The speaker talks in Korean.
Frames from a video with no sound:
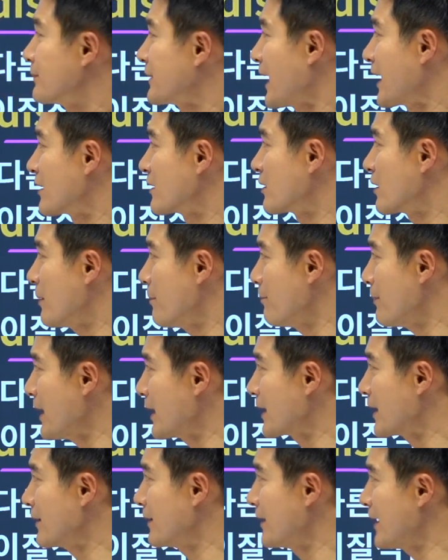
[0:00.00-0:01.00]
다른 건
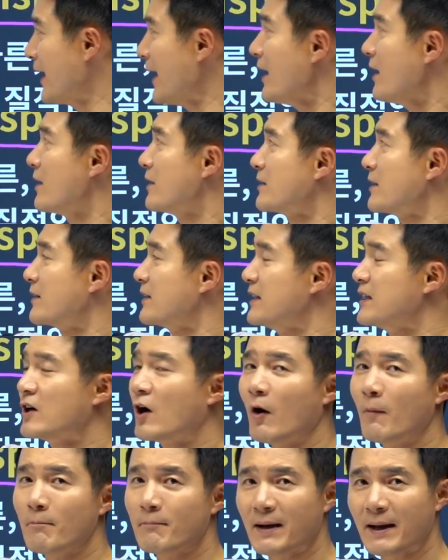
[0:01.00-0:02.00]
빨간데,
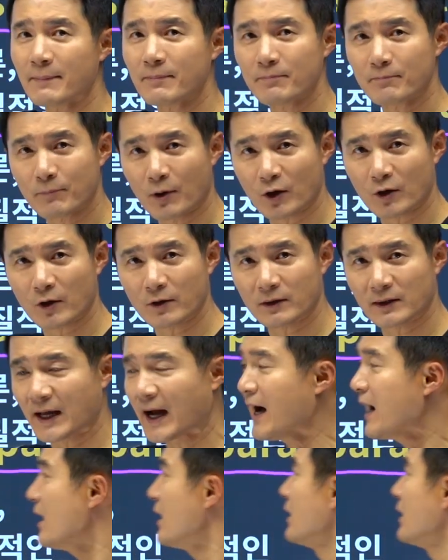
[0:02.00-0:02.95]
이것만 퍼렇다,